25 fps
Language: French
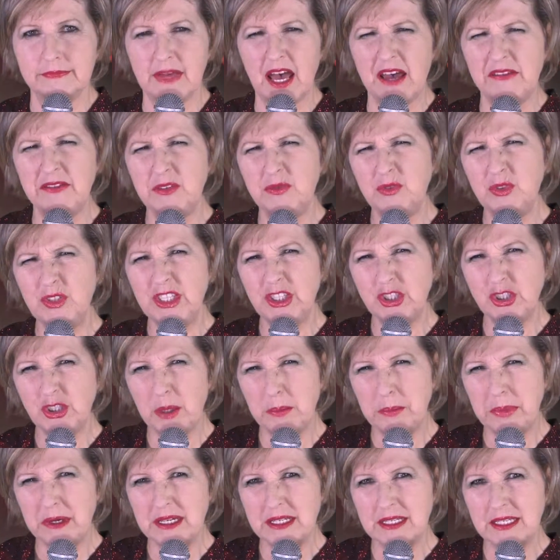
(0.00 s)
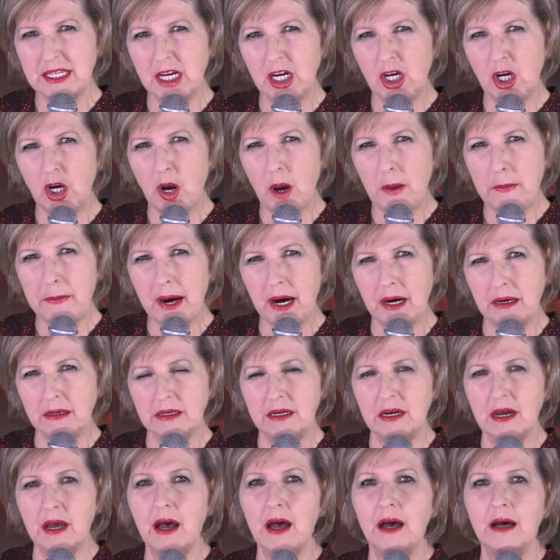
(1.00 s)
Avez-vous déjà pensé comment
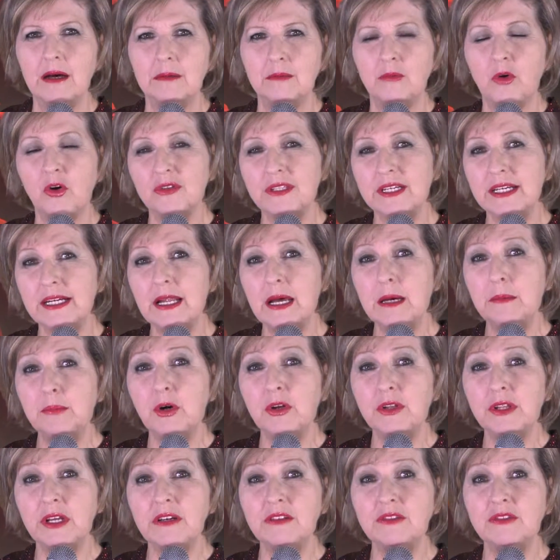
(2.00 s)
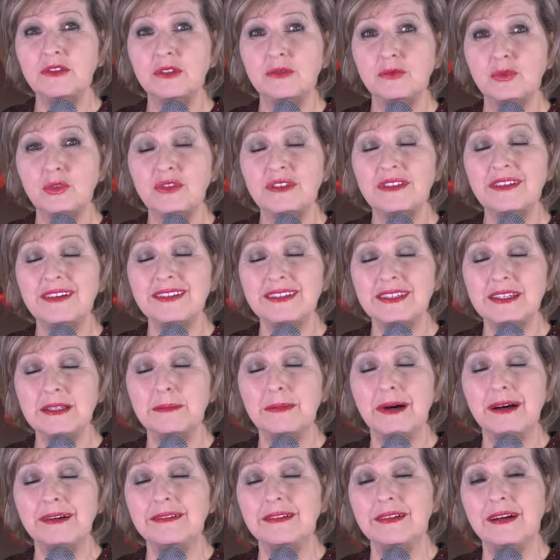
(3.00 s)
montrer l'importance de vos
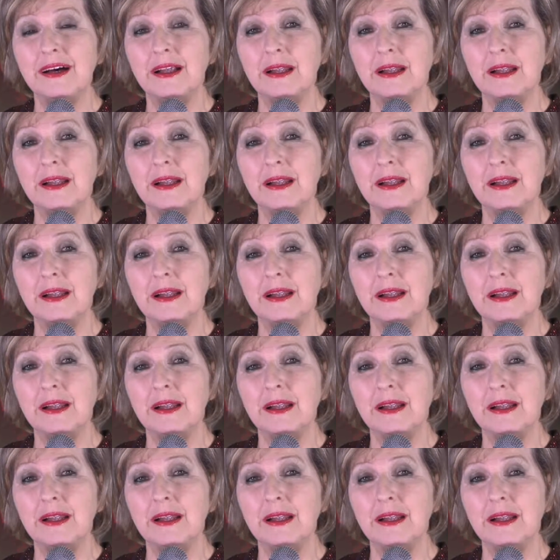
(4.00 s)
sentiments